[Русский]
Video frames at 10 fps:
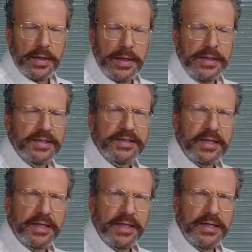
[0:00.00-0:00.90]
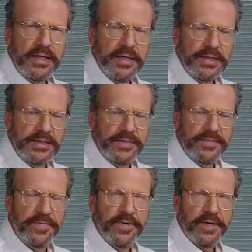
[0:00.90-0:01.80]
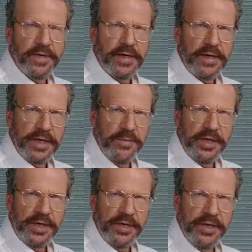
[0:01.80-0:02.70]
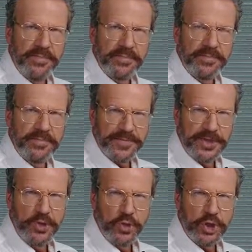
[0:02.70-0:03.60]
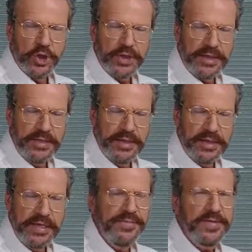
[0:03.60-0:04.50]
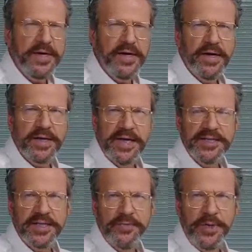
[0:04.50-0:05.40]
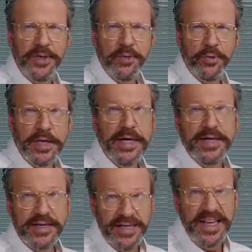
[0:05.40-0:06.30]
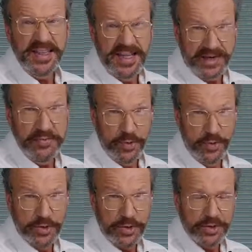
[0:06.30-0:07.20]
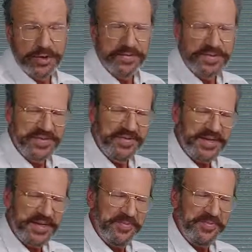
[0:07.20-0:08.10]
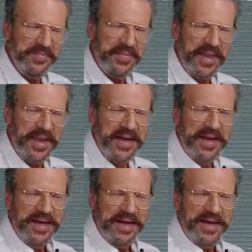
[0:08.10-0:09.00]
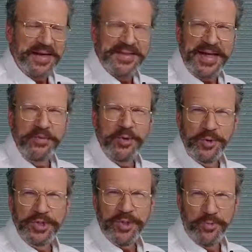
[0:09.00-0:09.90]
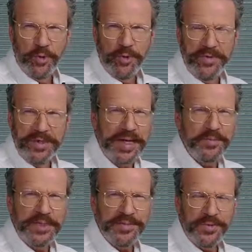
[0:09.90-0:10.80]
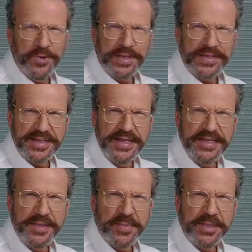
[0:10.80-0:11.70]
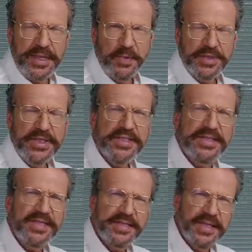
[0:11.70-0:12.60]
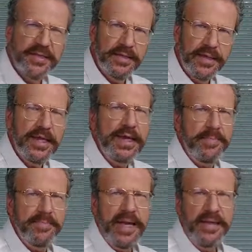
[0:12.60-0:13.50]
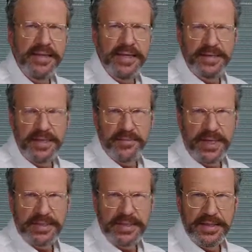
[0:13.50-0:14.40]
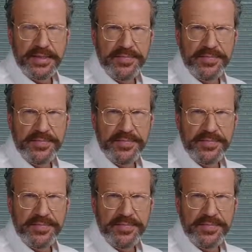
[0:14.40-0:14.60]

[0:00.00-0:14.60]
Это сохранилось в Америке, в Соединенных Штатах и в Тихоокеанском регионе, где и так много желтого цвета. А там до сих пор камни с флуоресценцией продаются с наценкой 5-10%.